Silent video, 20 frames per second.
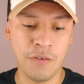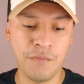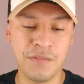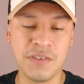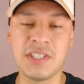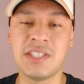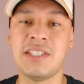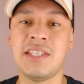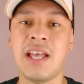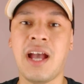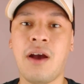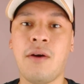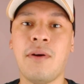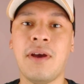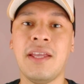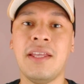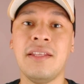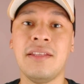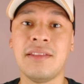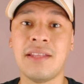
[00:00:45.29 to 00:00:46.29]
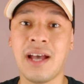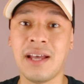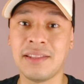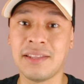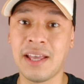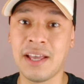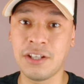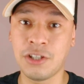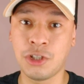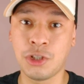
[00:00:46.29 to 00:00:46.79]
oficial aí da
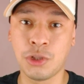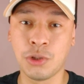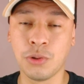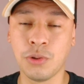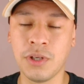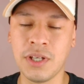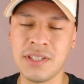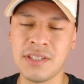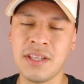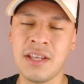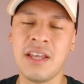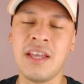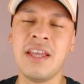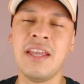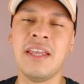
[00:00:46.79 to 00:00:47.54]
Netshoes.